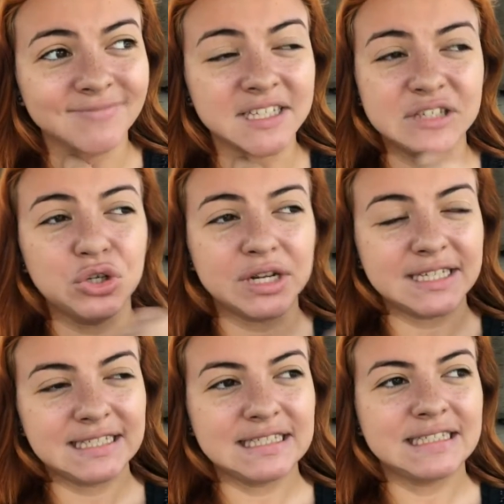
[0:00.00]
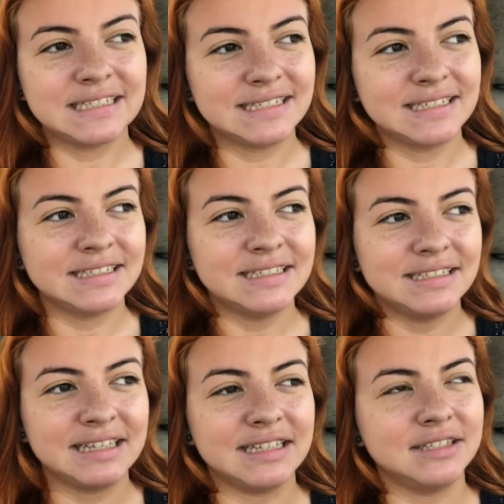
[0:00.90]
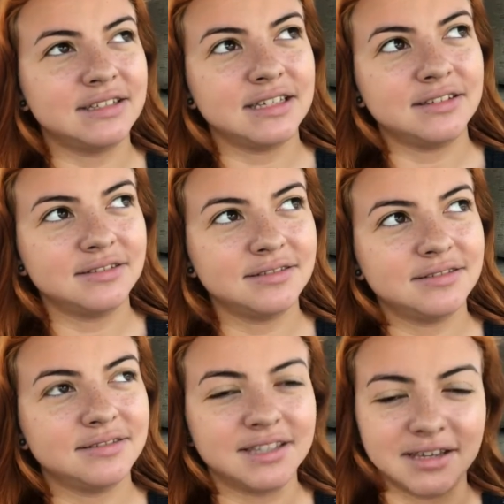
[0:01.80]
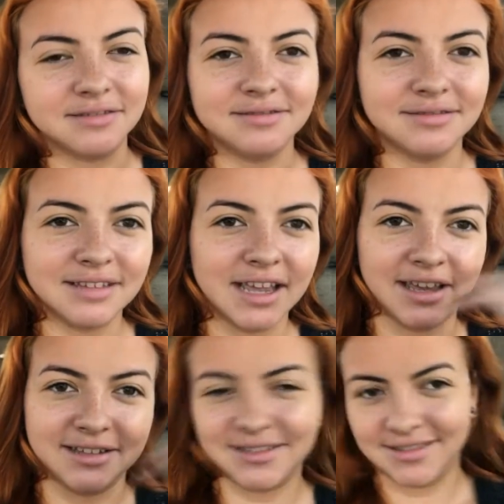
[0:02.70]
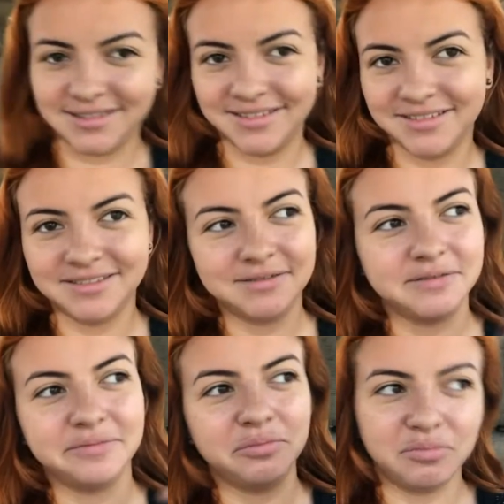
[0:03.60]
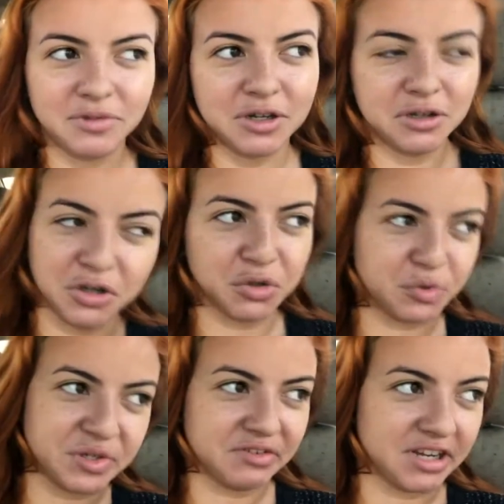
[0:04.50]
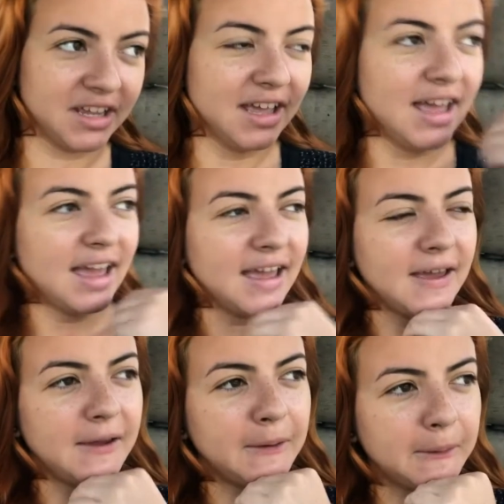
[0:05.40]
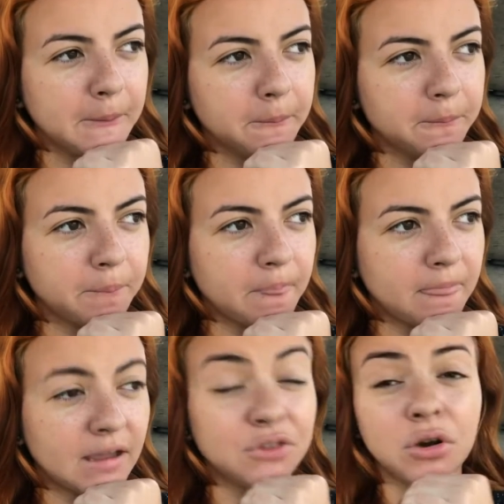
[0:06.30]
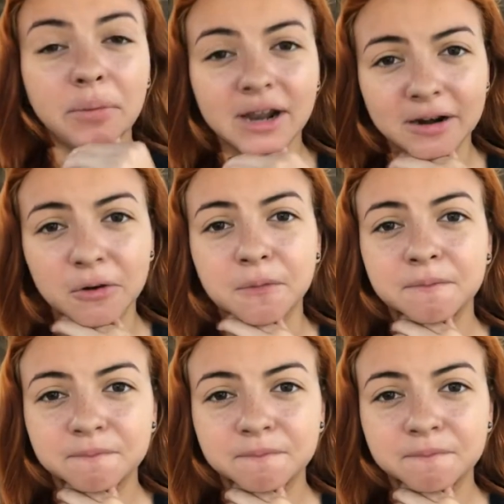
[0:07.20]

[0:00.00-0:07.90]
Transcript: Y señores. Sen, sen. Sí, es inclusivity. Eh, esto va para largo.